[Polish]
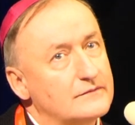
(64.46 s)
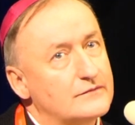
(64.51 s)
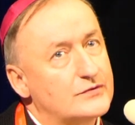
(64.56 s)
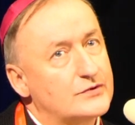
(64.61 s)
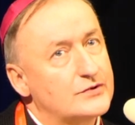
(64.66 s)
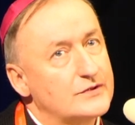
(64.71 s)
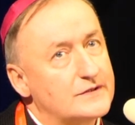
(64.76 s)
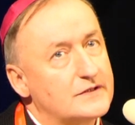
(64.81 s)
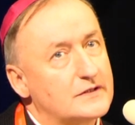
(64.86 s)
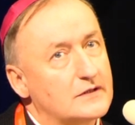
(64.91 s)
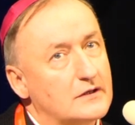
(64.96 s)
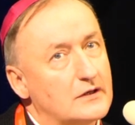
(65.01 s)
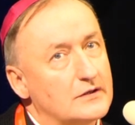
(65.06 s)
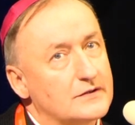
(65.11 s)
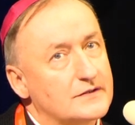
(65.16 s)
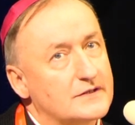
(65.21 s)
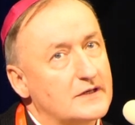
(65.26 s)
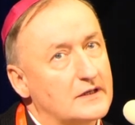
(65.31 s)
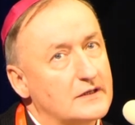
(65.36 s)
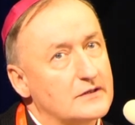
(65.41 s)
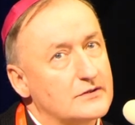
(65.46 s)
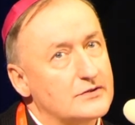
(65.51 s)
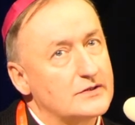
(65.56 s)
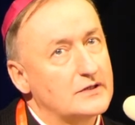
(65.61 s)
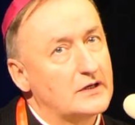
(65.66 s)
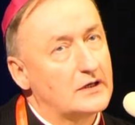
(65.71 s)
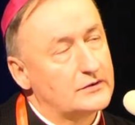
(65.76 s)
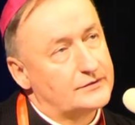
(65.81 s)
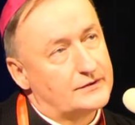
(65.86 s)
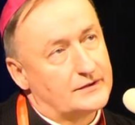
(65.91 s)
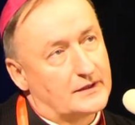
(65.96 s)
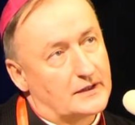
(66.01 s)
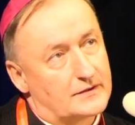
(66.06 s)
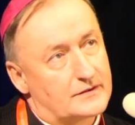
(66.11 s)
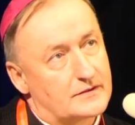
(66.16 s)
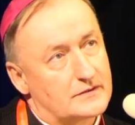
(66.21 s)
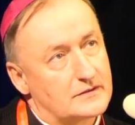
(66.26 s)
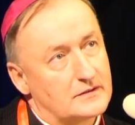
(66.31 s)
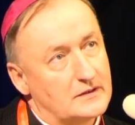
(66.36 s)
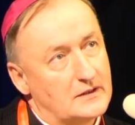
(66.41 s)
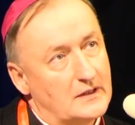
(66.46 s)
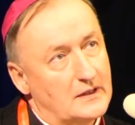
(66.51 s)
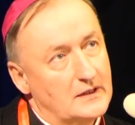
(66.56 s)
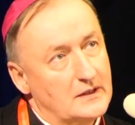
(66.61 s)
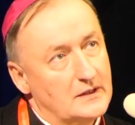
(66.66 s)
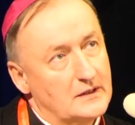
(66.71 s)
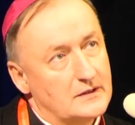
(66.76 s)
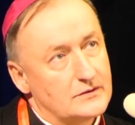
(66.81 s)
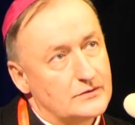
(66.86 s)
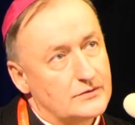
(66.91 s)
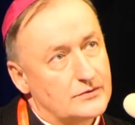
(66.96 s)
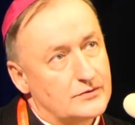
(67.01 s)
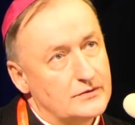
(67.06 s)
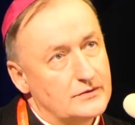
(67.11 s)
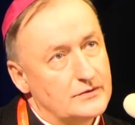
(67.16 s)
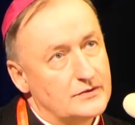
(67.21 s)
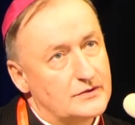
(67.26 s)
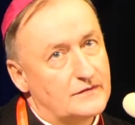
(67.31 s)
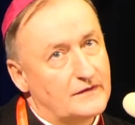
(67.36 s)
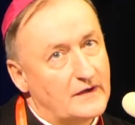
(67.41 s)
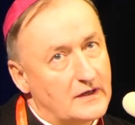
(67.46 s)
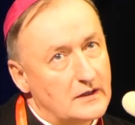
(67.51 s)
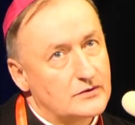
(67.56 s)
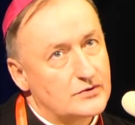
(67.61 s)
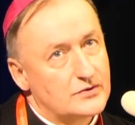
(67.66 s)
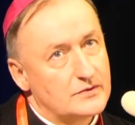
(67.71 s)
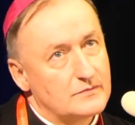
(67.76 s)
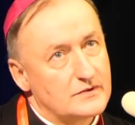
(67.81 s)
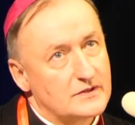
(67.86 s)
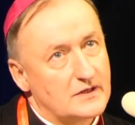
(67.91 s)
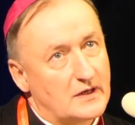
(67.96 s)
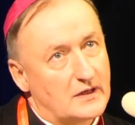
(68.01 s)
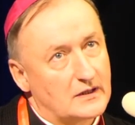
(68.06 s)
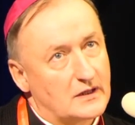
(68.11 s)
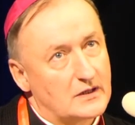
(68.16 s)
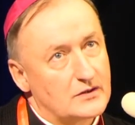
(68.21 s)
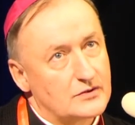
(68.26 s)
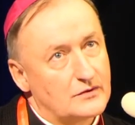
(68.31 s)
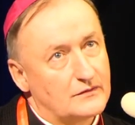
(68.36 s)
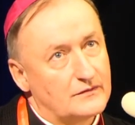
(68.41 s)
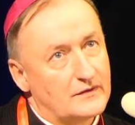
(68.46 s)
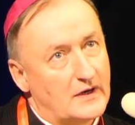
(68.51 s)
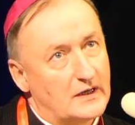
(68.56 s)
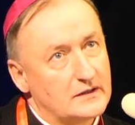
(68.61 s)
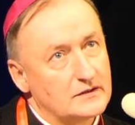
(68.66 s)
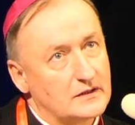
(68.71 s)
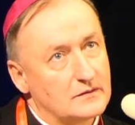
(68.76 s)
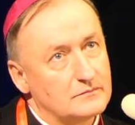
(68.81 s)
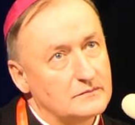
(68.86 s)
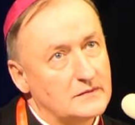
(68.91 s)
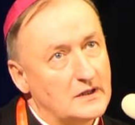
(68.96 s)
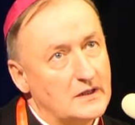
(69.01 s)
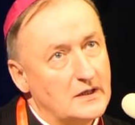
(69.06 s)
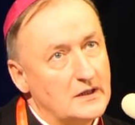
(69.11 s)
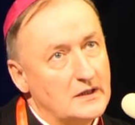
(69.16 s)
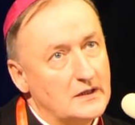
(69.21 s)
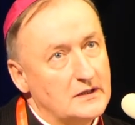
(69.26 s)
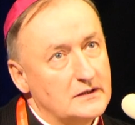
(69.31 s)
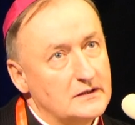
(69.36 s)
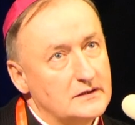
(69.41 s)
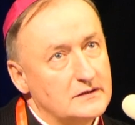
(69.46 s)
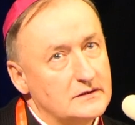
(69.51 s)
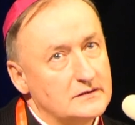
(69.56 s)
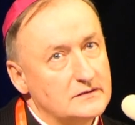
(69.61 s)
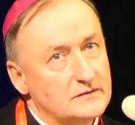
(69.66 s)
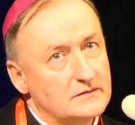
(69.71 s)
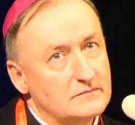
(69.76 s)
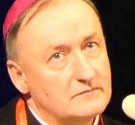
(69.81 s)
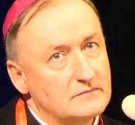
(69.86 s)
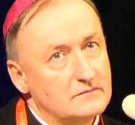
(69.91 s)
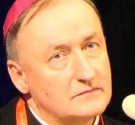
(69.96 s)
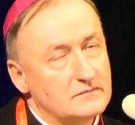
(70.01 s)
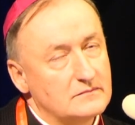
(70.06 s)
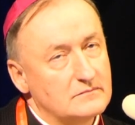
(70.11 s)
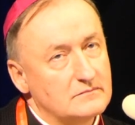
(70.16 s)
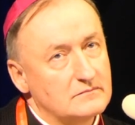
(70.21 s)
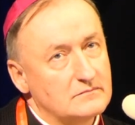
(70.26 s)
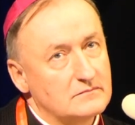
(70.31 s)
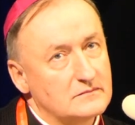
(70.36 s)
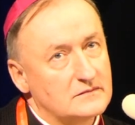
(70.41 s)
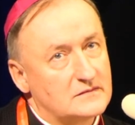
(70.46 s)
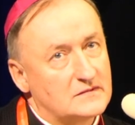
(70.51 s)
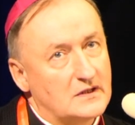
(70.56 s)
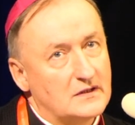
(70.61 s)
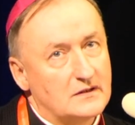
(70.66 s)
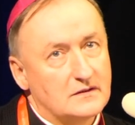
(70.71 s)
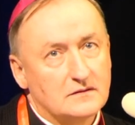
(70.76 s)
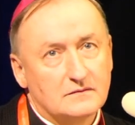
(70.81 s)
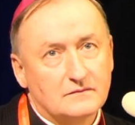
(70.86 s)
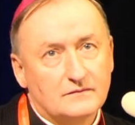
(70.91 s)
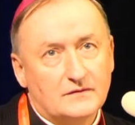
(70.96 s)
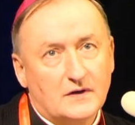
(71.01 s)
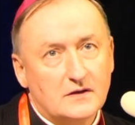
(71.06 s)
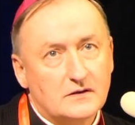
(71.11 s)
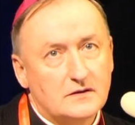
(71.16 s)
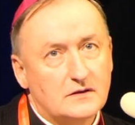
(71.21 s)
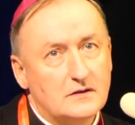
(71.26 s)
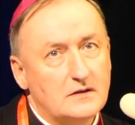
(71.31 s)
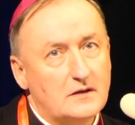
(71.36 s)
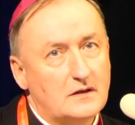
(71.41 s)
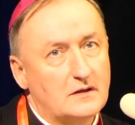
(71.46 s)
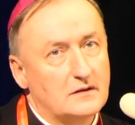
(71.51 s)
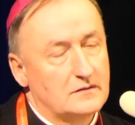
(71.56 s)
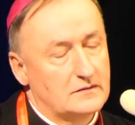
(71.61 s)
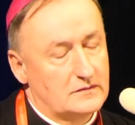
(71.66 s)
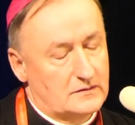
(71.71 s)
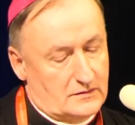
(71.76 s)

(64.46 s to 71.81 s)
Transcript: wszystko zależy od nas. Czy z większym zaangażowaniem ten wielki,